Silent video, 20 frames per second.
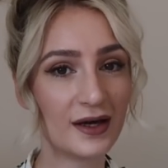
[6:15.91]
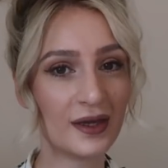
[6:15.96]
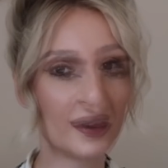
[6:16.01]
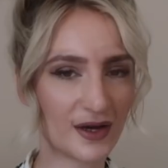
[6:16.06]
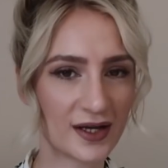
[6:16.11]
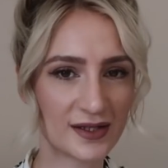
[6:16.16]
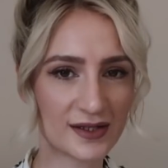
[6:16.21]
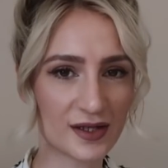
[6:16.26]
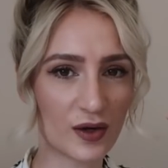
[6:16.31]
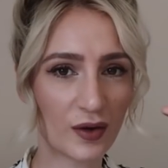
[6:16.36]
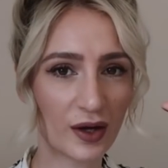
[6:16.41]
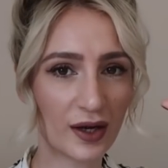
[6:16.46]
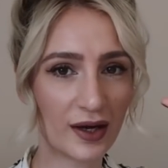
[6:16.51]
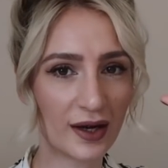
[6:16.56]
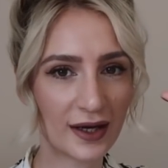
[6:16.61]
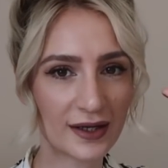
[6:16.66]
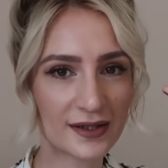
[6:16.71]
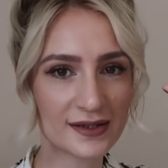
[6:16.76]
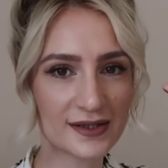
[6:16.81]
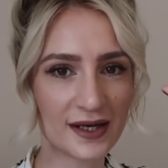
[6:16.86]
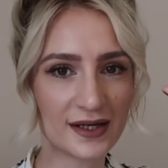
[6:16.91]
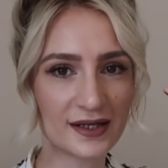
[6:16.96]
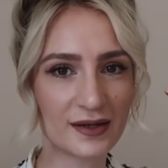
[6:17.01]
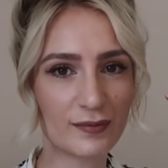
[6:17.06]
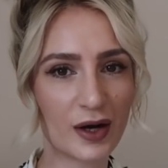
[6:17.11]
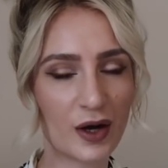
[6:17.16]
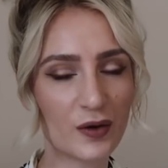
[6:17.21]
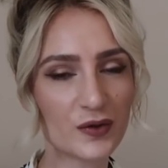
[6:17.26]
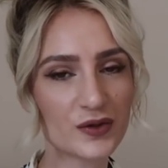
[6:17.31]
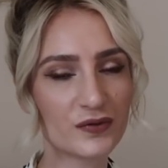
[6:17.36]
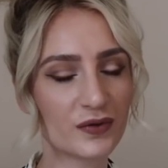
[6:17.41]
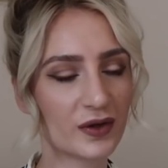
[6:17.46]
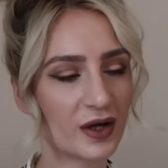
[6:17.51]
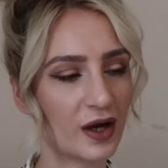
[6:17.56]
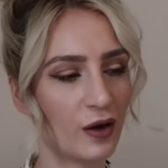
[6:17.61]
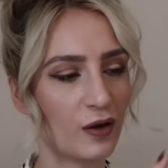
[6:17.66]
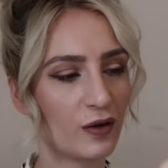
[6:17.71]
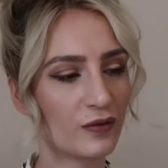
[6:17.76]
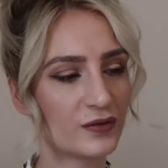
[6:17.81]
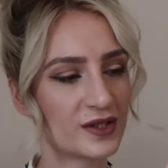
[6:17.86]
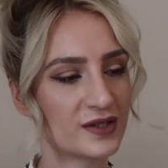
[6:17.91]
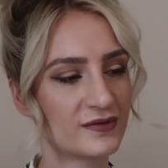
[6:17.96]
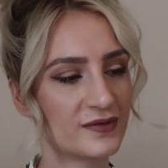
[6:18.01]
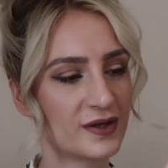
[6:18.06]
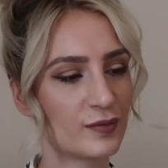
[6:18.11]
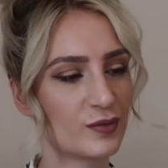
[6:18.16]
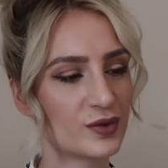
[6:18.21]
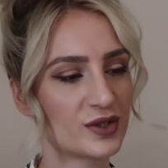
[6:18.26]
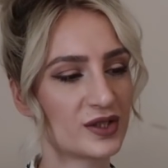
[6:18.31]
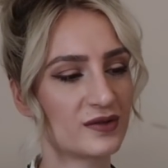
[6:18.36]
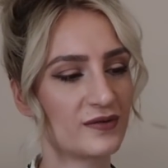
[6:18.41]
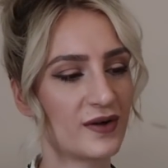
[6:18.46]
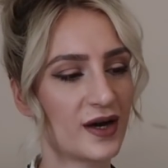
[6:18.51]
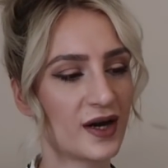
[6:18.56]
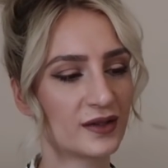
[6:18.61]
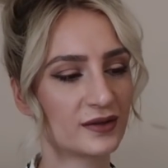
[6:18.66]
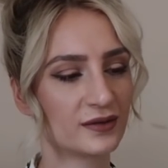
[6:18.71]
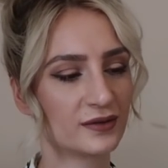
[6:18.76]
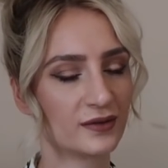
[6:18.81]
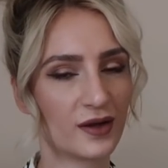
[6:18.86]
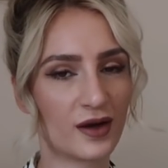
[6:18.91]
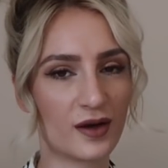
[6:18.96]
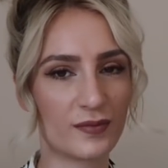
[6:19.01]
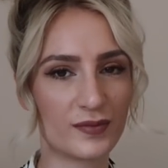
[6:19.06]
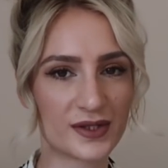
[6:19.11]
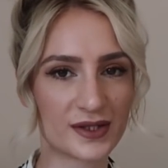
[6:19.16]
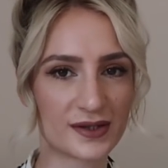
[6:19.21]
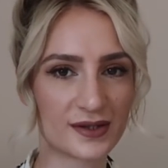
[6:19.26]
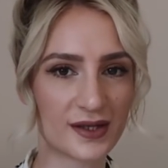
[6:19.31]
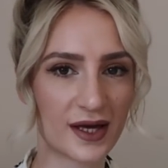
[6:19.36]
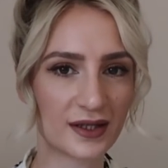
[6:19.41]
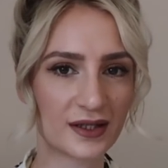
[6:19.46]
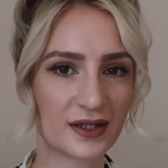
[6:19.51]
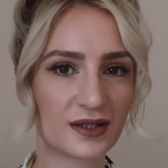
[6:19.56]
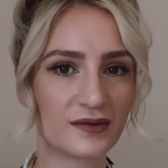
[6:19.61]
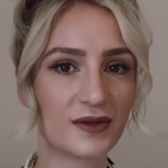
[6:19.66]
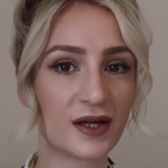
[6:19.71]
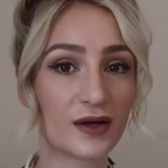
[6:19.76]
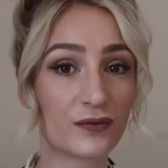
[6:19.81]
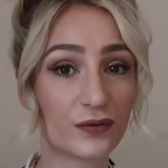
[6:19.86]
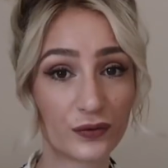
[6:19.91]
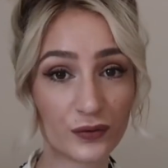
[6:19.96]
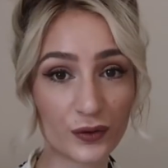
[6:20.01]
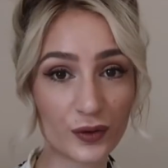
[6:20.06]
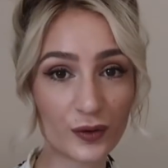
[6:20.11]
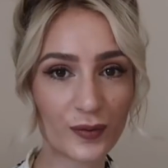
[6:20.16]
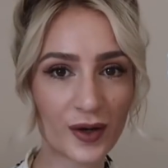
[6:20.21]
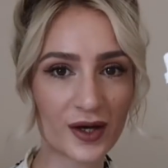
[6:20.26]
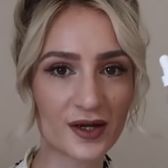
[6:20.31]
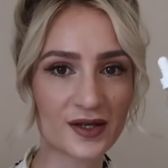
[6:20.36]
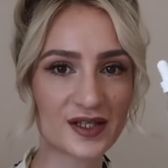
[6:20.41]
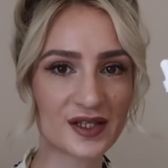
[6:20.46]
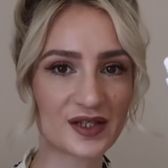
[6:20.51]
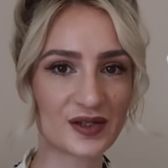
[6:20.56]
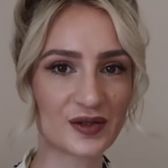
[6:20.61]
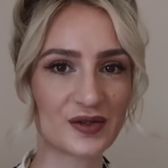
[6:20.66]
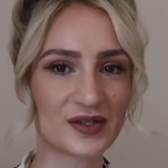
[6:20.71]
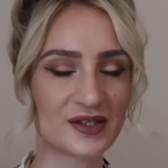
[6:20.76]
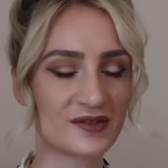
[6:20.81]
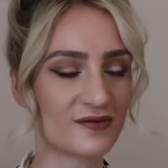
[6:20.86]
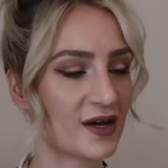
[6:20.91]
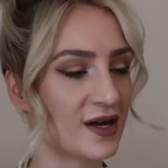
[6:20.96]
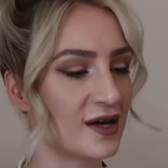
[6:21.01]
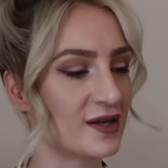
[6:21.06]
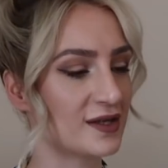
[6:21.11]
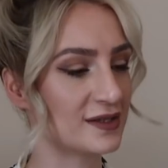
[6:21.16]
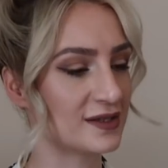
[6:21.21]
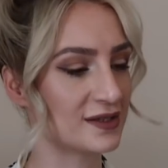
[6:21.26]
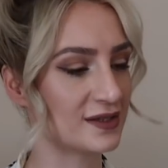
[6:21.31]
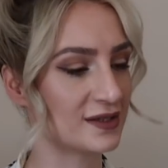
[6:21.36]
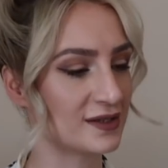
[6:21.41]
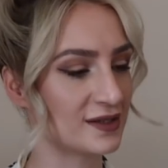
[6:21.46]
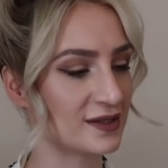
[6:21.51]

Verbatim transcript: War jetzt auch lange Zeit immer ausverkauft, deswegen muss ich warten, äh, bis es endlich wieder verfügbar ist. Und zwar ist